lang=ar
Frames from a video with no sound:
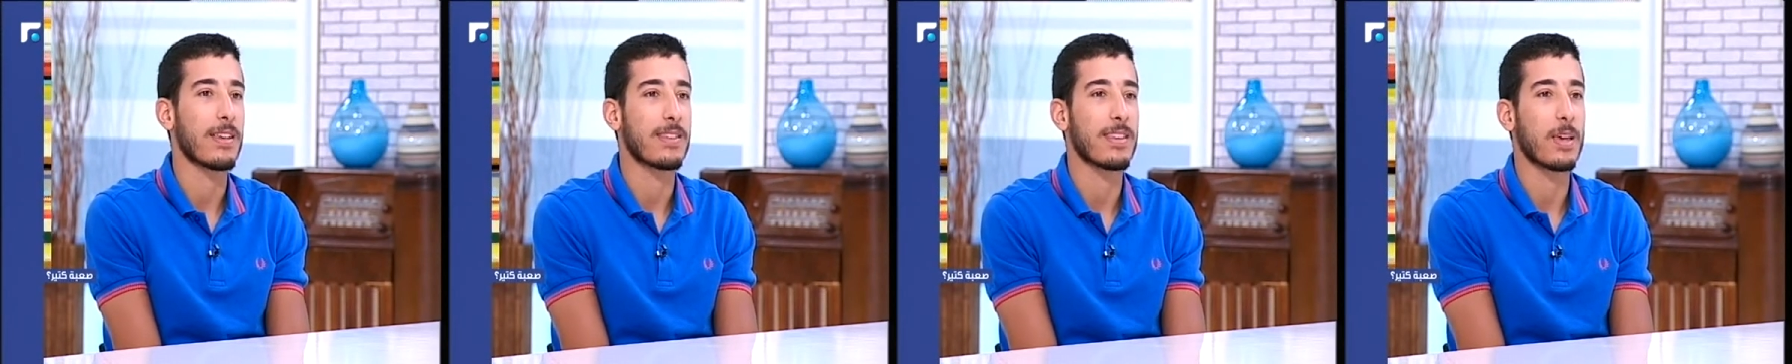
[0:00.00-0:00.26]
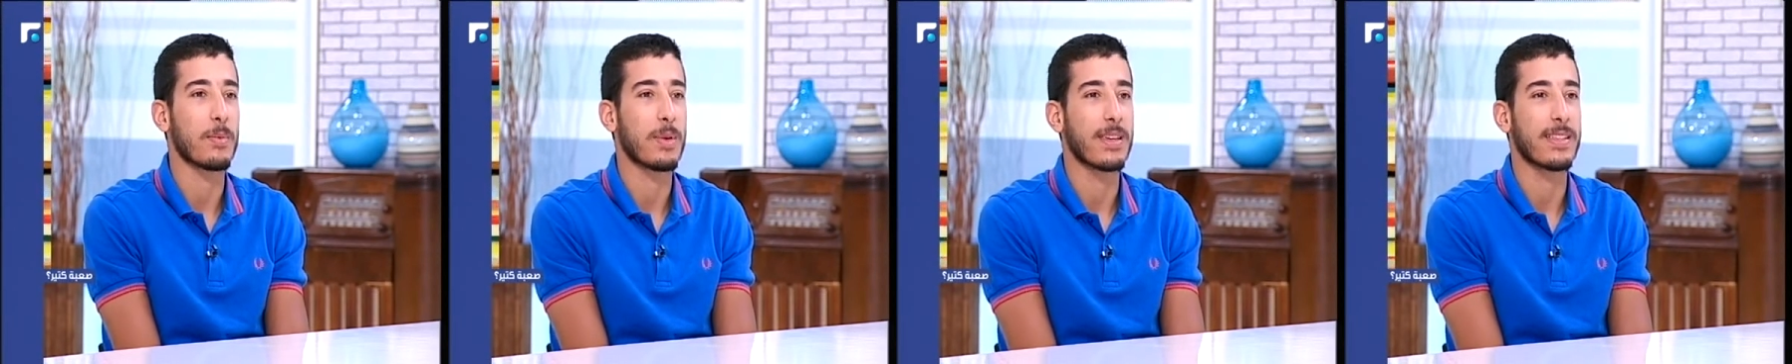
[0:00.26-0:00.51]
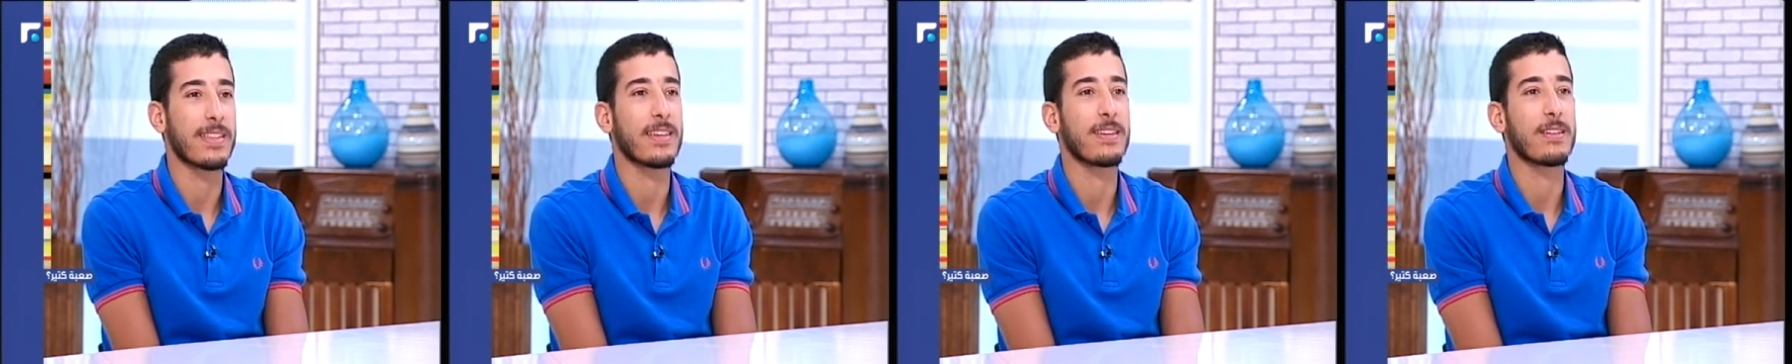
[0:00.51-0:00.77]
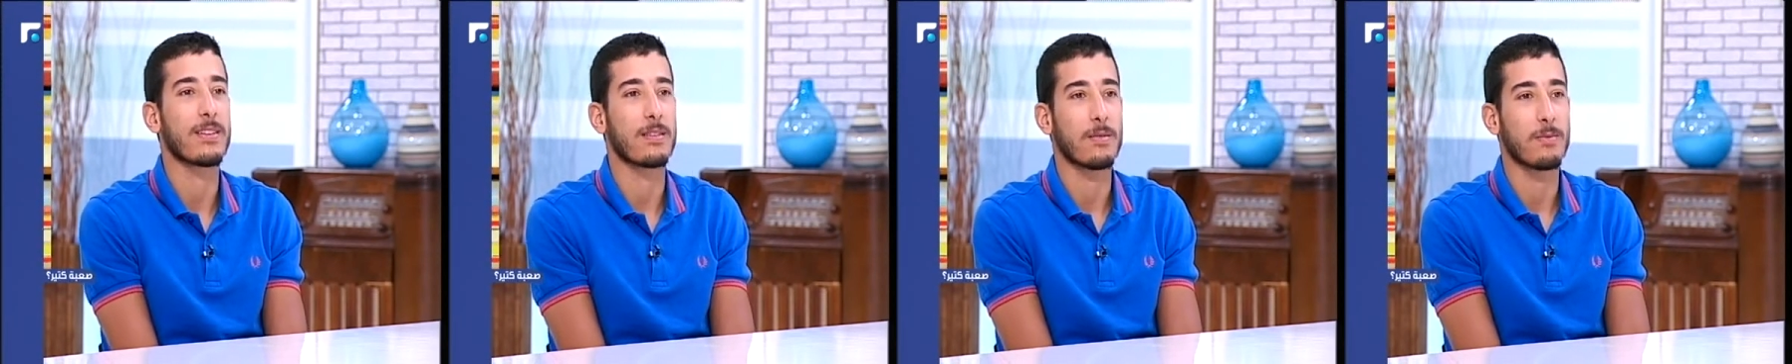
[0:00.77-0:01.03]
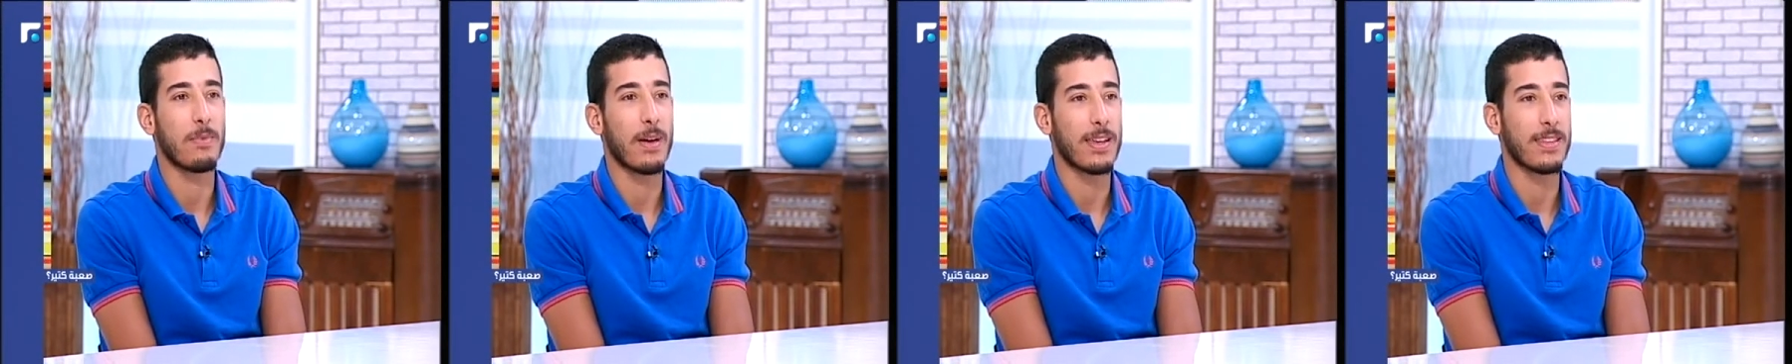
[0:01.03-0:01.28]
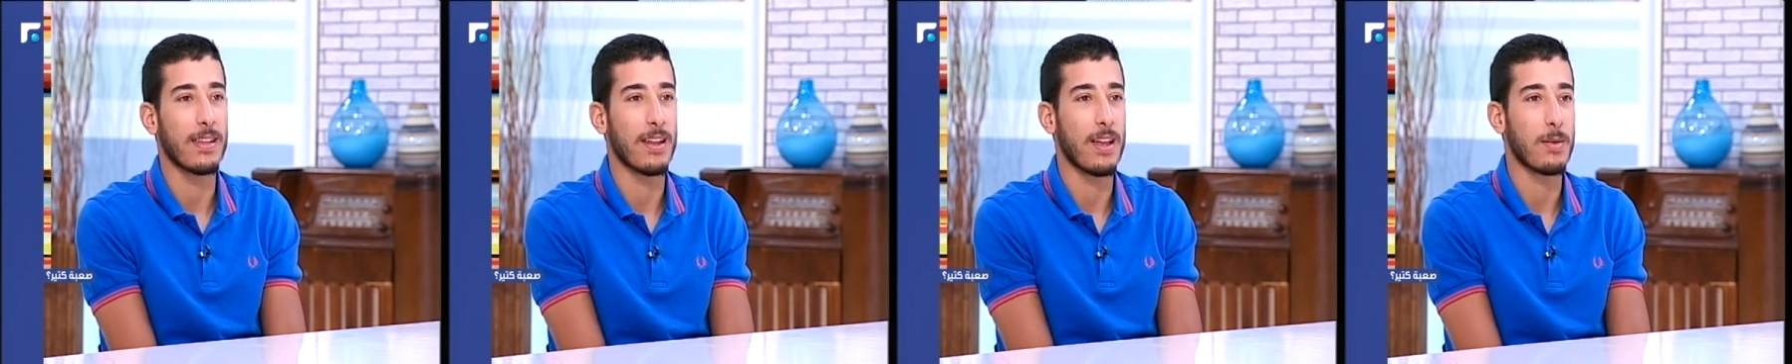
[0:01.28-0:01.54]
اسامي كثير
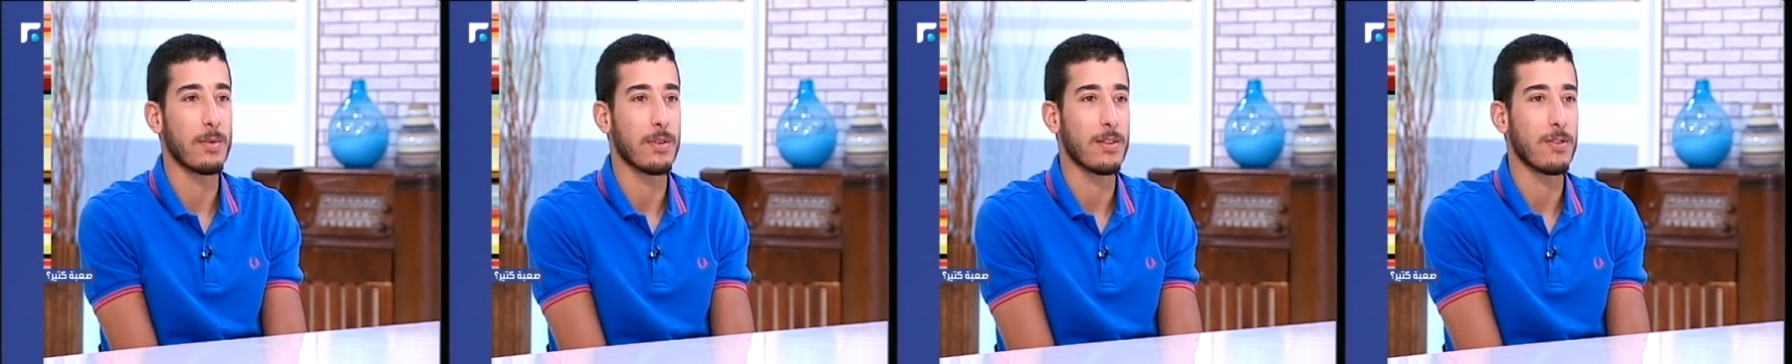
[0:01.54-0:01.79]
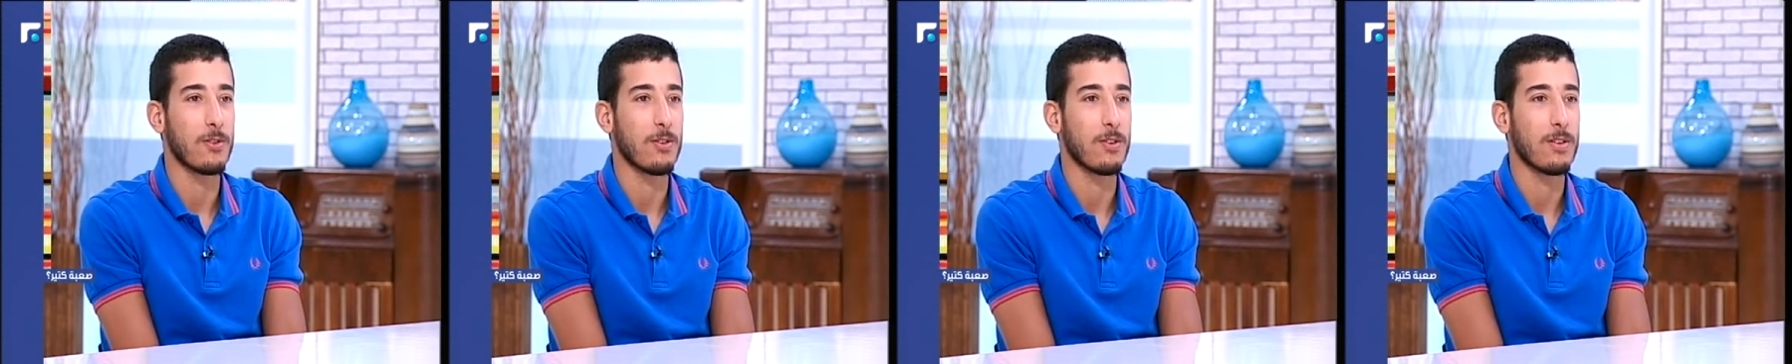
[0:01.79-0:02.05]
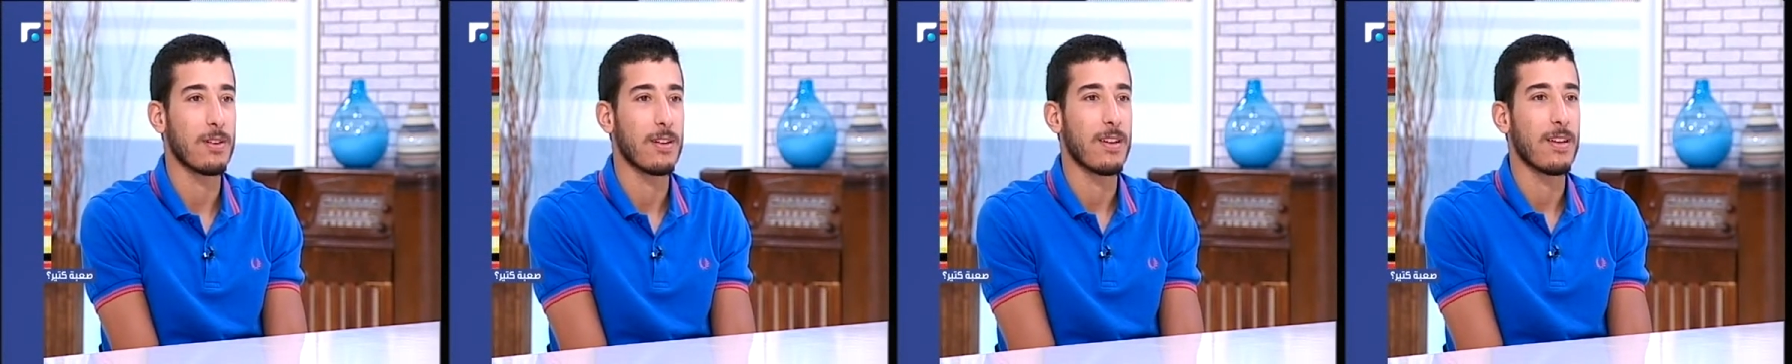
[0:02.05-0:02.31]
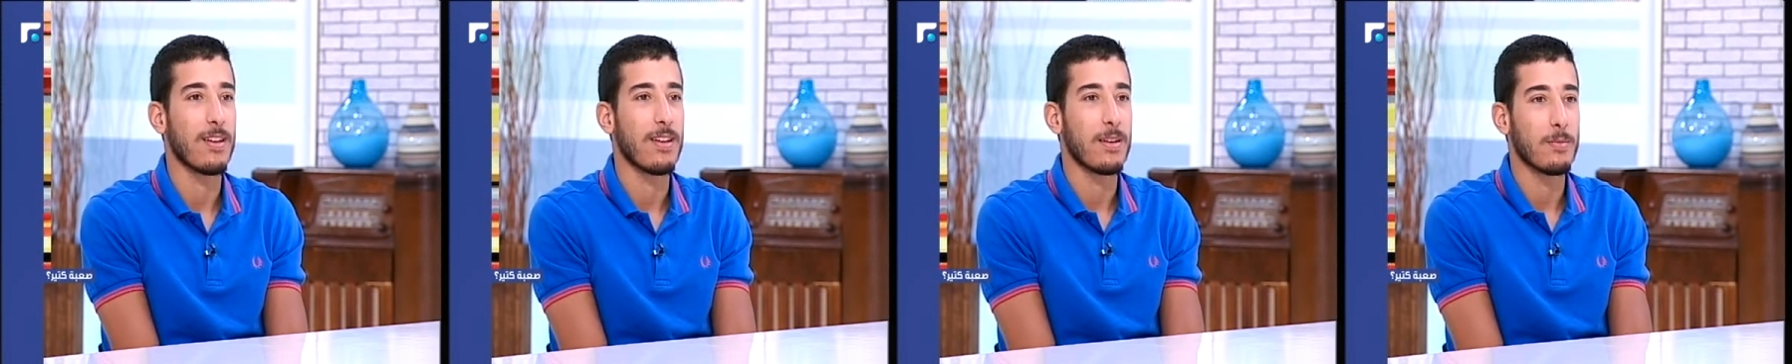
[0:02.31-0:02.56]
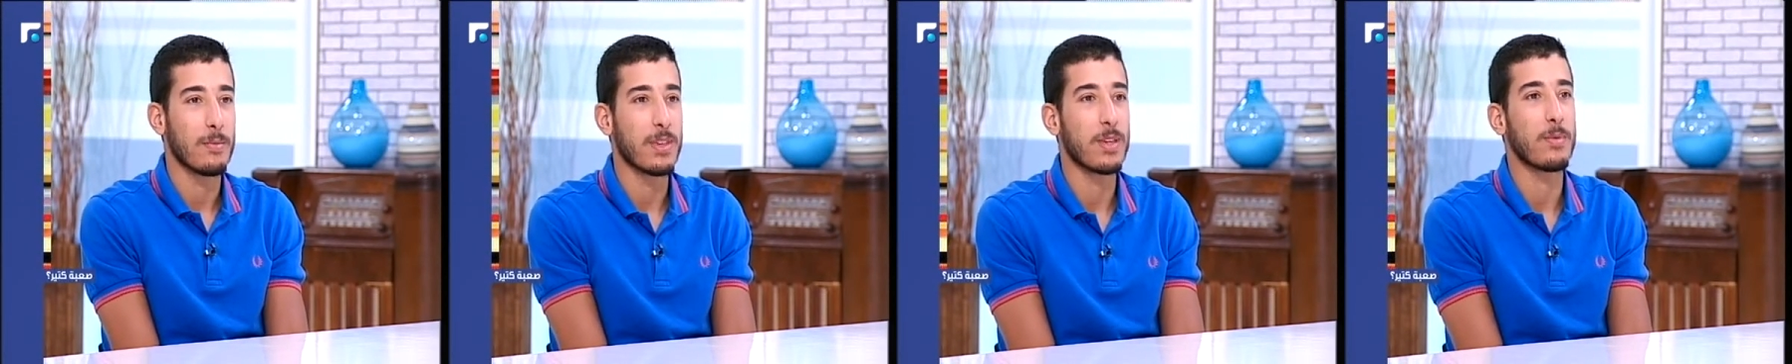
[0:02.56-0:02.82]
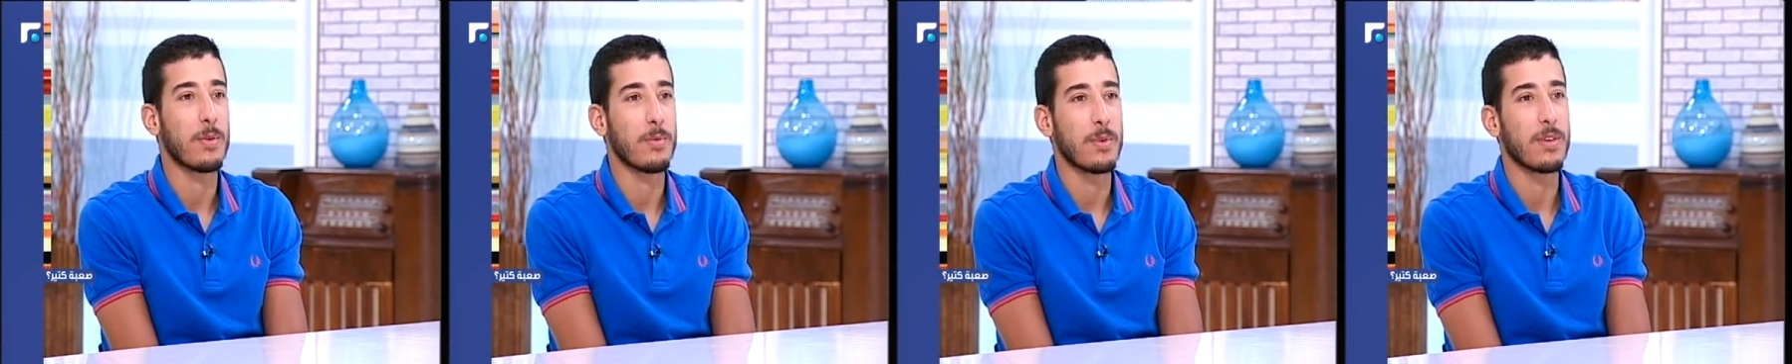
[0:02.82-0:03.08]
بهيدي اللعبه
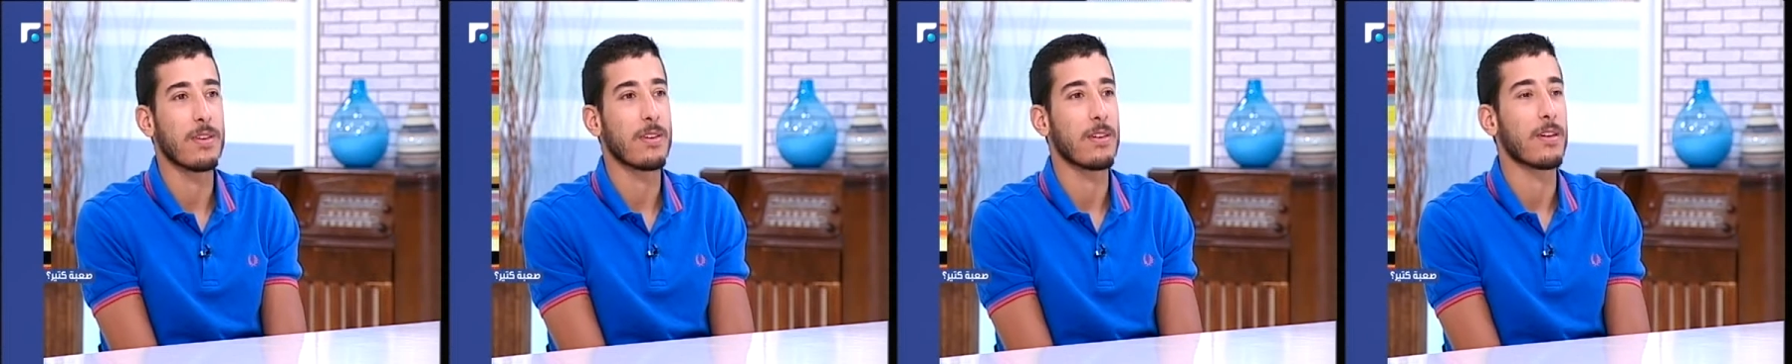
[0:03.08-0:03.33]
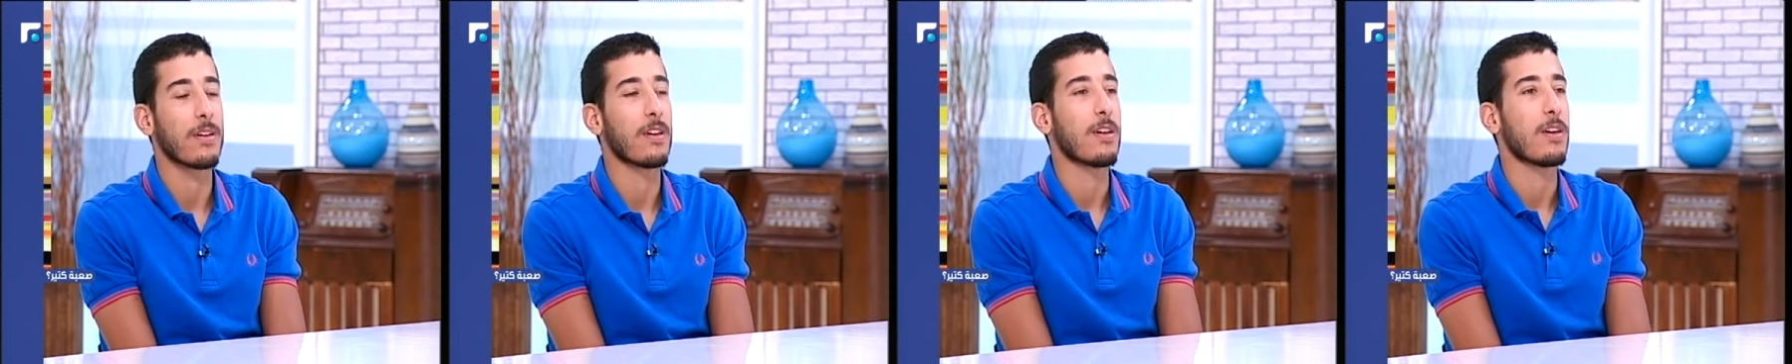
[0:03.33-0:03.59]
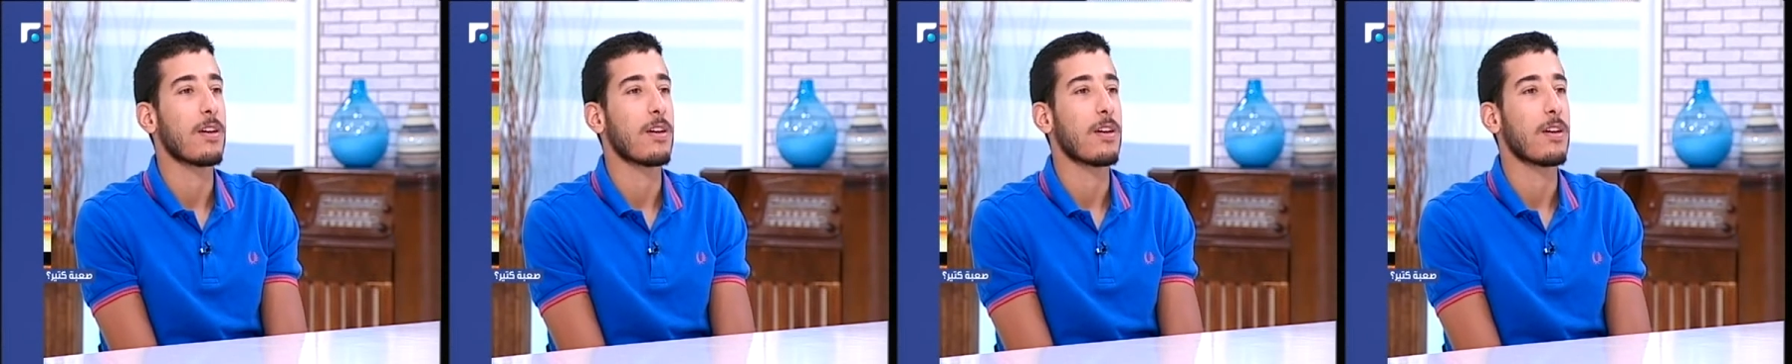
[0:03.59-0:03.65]
انه 100%